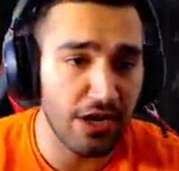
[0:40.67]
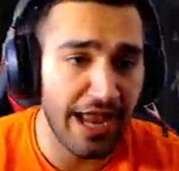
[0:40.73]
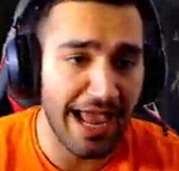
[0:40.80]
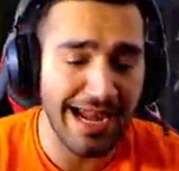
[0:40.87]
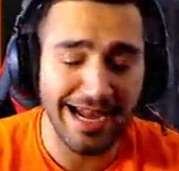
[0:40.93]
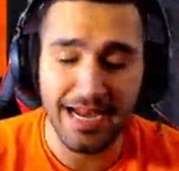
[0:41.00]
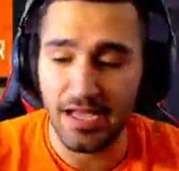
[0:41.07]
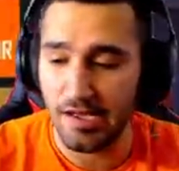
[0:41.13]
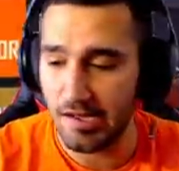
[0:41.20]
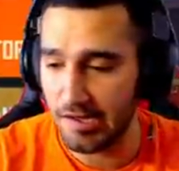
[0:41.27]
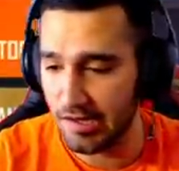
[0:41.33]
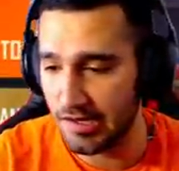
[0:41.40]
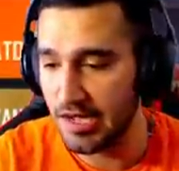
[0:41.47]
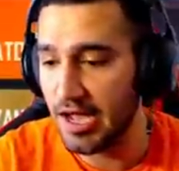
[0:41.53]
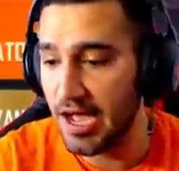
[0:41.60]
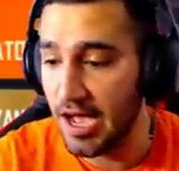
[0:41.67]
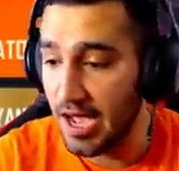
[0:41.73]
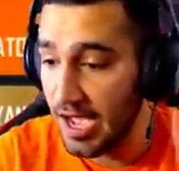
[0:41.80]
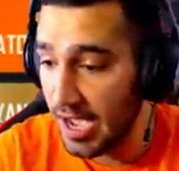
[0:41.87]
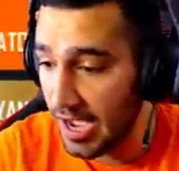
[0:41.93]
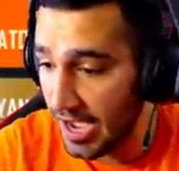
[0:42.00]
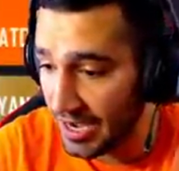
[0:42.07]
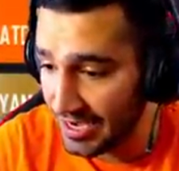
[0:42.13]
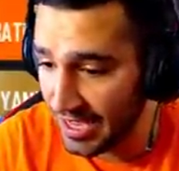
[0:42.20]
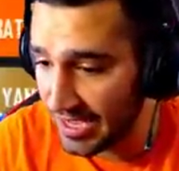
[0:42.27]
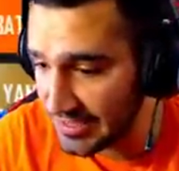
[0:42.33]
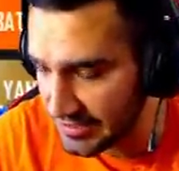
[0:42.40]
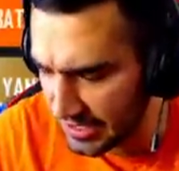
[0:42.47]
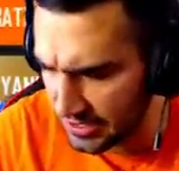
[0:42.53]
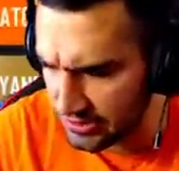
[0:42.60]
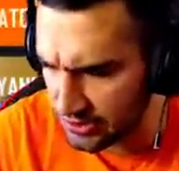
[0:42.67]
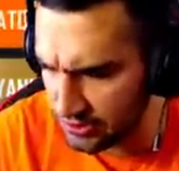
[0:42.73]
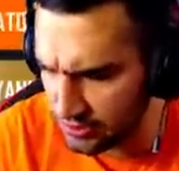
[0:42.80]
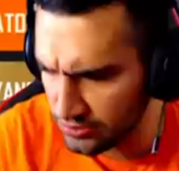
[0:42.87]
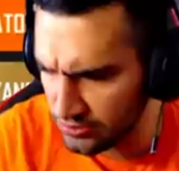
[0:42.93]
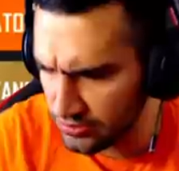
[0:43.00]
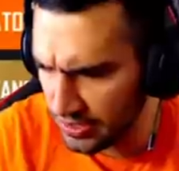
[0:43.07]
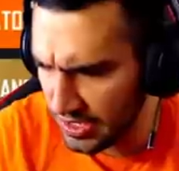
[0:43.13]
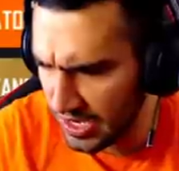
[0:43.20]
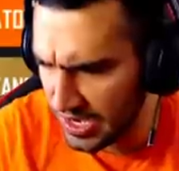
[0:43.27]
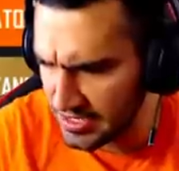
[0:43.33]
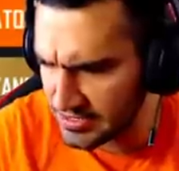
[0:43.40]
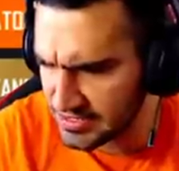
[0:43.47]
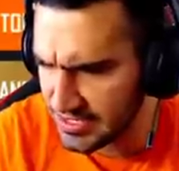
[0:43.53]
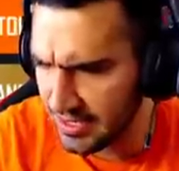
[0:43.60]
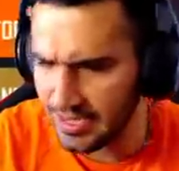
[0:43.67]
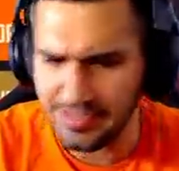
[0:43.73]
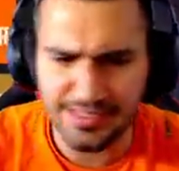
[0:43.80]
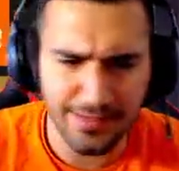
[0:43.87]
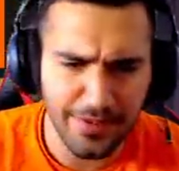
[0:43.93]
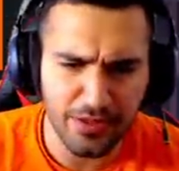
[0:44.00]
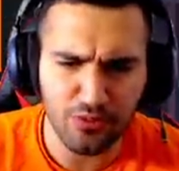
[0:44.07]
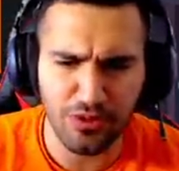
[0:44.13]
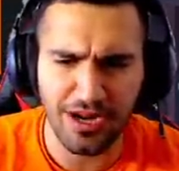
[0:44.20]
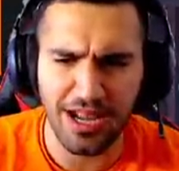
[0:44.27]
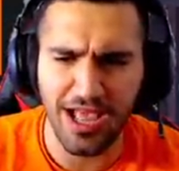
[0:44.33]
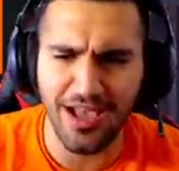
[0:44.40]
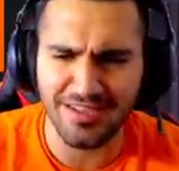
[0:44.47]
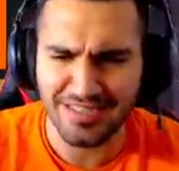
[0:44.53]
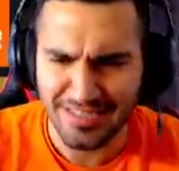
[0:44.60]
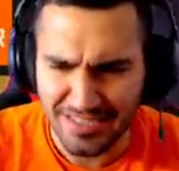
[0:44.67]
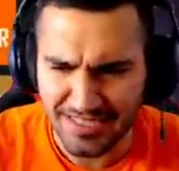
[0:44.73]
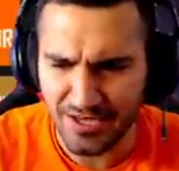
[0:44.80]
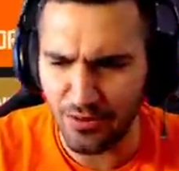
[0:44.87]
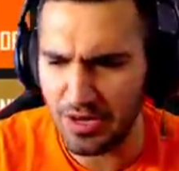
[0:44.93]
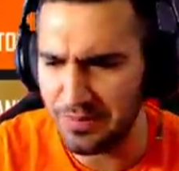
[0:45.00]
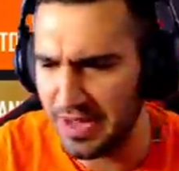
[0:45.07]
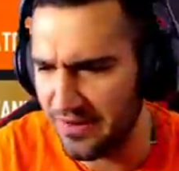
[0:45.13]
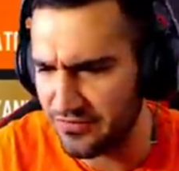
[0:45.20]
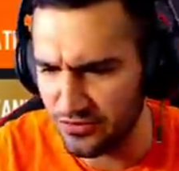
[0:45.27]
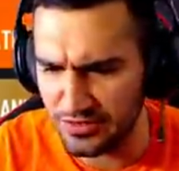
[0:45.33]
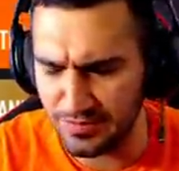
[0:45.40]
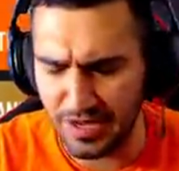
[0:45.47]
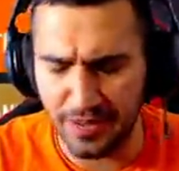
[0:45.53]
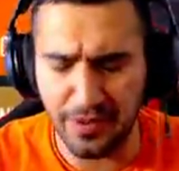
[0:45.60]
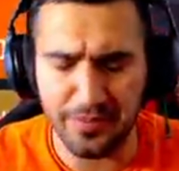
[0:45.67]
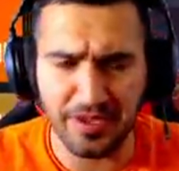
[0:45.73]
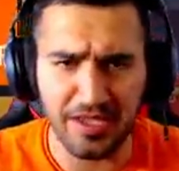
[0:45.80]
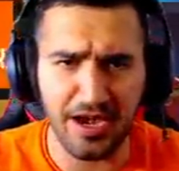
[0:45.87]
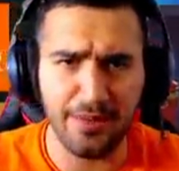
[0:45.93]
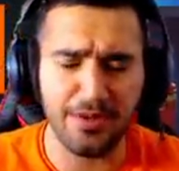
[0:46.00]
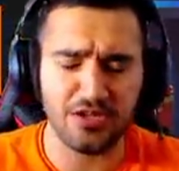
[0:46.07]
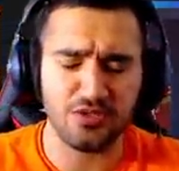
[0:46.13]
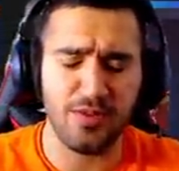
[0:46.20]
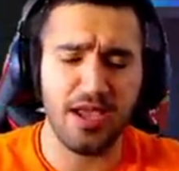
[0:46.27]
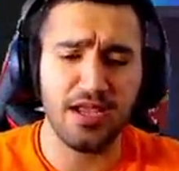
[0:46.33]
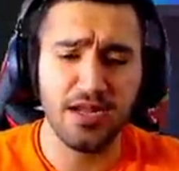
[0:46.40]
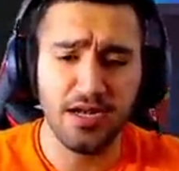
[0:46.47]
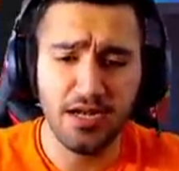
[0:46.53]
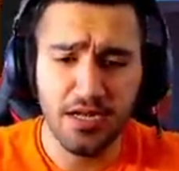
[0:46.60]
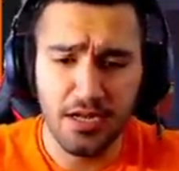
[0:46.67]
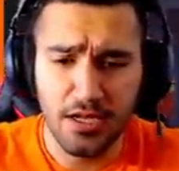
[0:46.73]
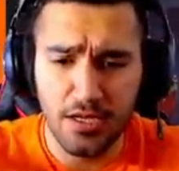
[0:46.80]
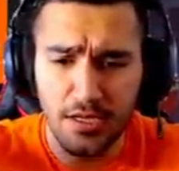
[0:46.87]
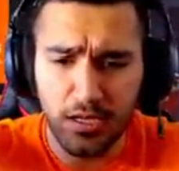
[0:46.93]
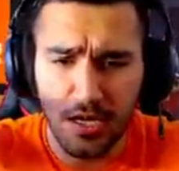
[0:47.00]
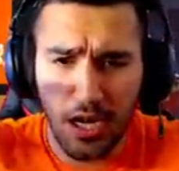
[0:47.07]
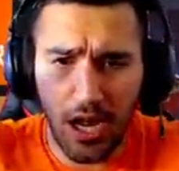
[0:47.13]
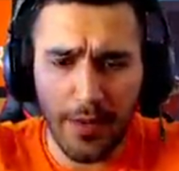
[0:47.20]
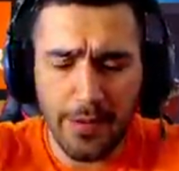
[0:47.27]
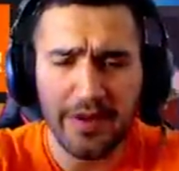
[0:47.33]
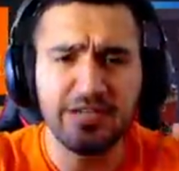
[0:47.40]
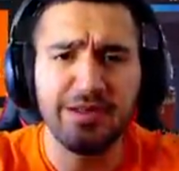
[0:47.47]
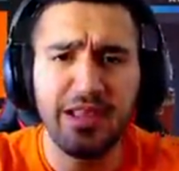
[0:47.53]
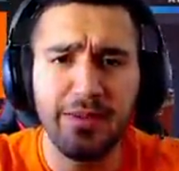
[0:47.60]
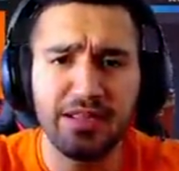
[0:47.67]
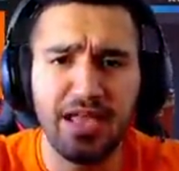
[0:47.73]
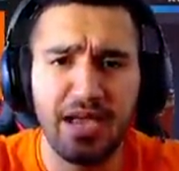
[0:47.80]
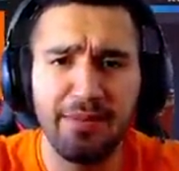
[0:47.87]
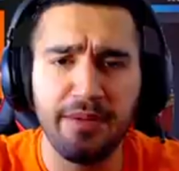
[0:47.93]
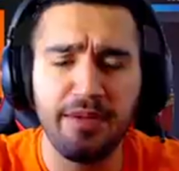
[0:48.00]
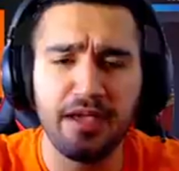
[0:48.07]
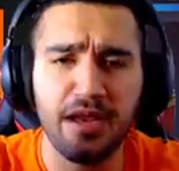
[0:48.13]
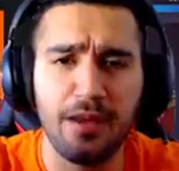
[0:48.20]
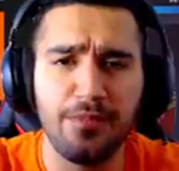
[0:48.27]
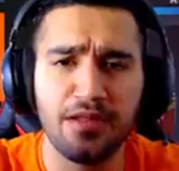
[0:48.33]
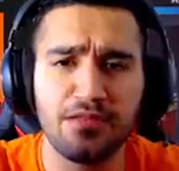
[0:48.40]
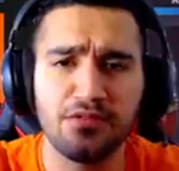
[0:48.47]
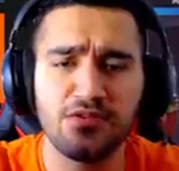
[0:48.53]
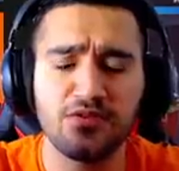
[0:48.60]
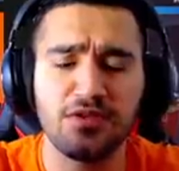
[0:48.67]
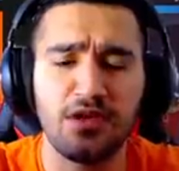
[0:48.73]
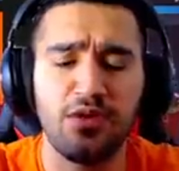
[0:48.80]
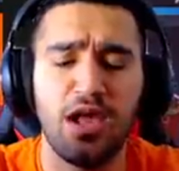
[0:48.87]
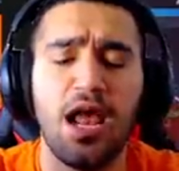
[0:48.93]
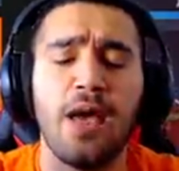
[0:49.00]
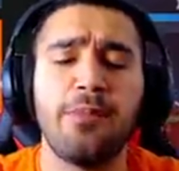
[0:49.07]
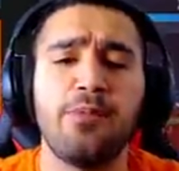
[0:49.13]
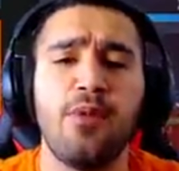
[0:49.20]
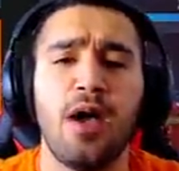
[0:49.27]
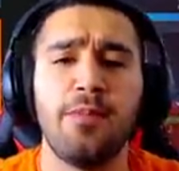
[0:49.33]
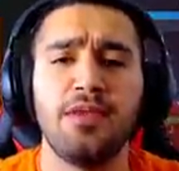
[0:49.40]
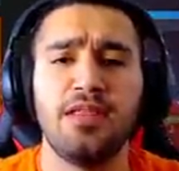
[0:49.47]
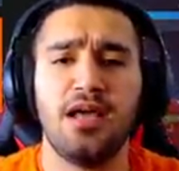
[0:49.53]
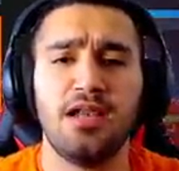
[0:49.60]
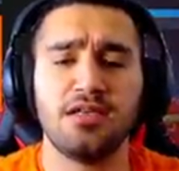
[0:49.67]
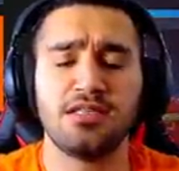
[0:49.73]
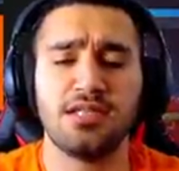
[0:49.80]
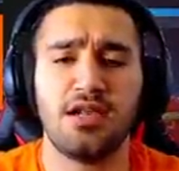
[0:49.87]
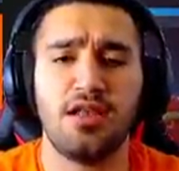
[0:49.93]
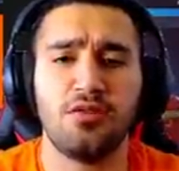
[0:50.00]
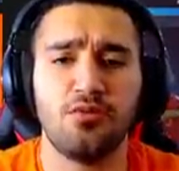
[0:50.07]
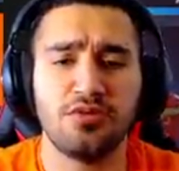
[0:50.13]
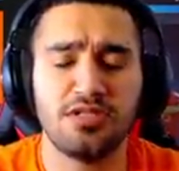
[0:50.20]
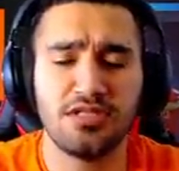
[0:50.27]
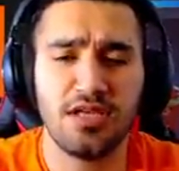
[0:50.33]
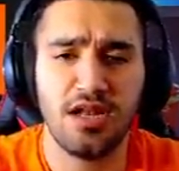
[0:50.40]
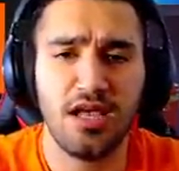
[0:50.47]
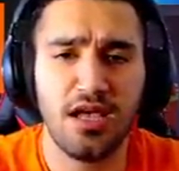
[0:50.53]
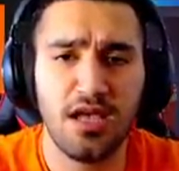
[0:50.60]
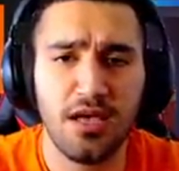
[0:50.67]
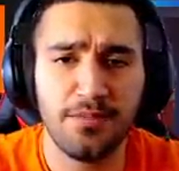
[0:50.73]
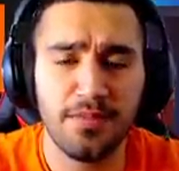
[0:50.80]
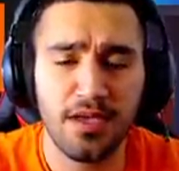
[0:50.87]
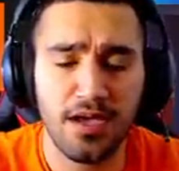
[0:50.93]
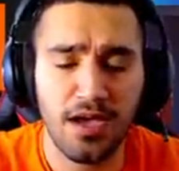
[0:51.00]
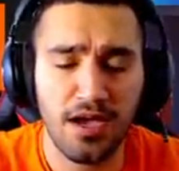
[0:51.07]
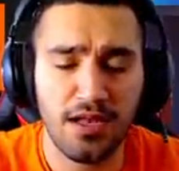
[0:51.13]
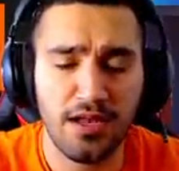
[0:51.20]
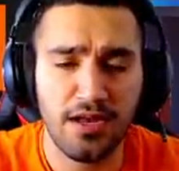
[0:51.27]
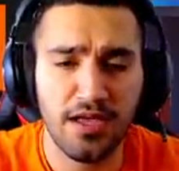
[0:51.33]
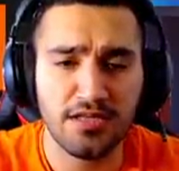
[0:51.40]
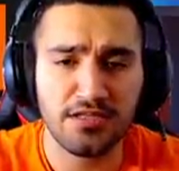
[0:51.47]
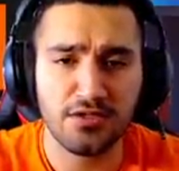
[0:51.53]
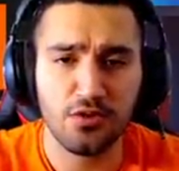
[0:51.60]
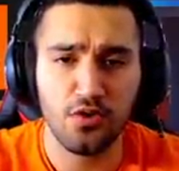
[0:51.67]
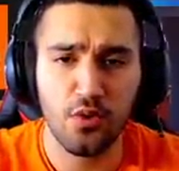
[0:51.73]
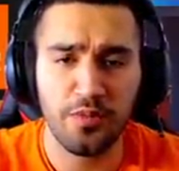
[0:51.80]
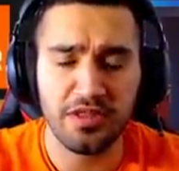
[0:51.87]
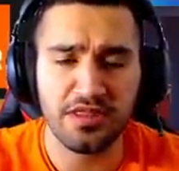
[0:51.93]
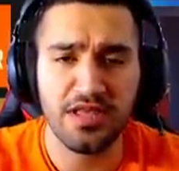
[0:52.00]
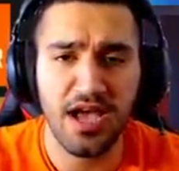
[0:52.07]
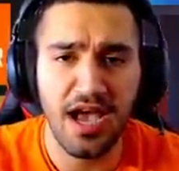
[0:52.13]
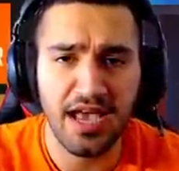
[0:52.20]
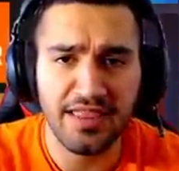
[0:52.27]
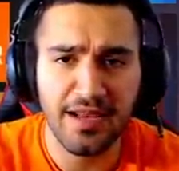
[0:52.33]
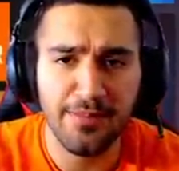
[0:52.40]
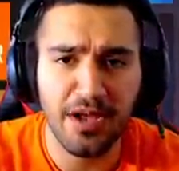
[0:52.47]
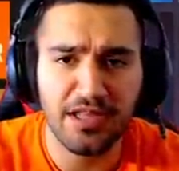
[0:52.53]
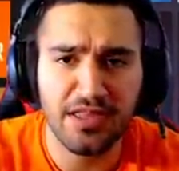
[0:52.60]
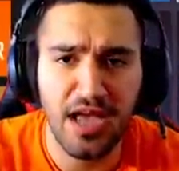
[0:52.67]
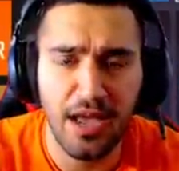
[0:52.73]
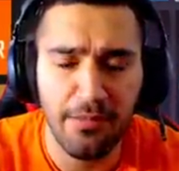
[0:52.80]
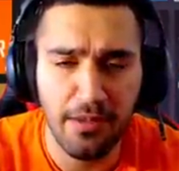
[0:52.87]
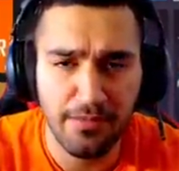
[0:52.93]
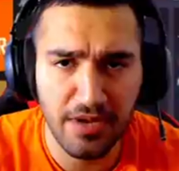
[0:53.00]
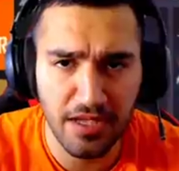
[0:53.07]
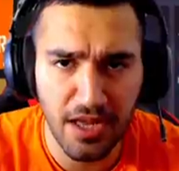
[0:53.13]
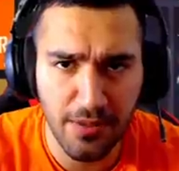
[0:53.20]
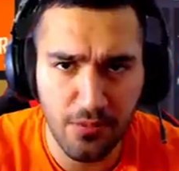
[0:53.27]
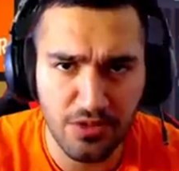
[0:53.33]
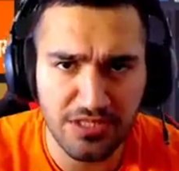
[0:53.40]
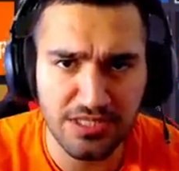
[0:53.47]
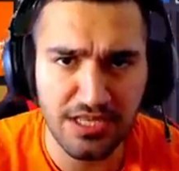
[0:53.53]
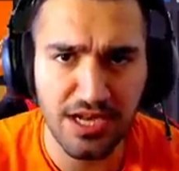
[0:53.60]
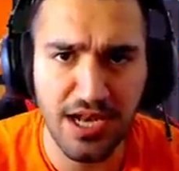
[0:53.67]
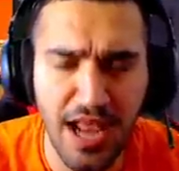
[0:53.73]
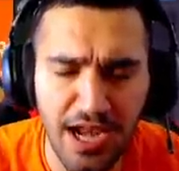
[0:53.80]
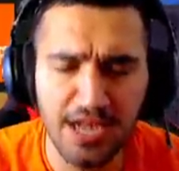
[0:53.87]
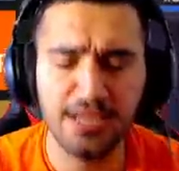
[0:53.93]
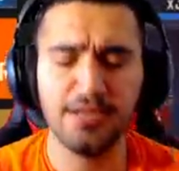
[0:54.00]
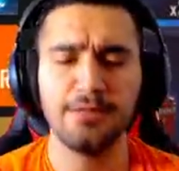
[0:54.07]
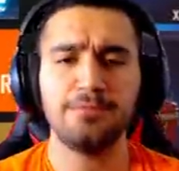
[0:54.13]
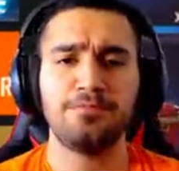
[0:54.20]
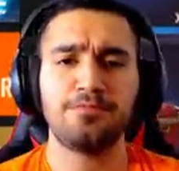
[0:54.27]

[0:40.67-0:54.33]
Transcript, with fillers: ندخل على على على شو على السمات ولا الخاصيه ولا بعرف شو اسمها حبايبي الكرام ركزوا معي قبل ما نشاهد المقطع حبايبنا الكرام لا تنسوا تصلوا على حبيب محمد عليه الصلاه والسلام يا احلى ناس وبدنا هذا المقطع حبايبنا الكرام يوصل لل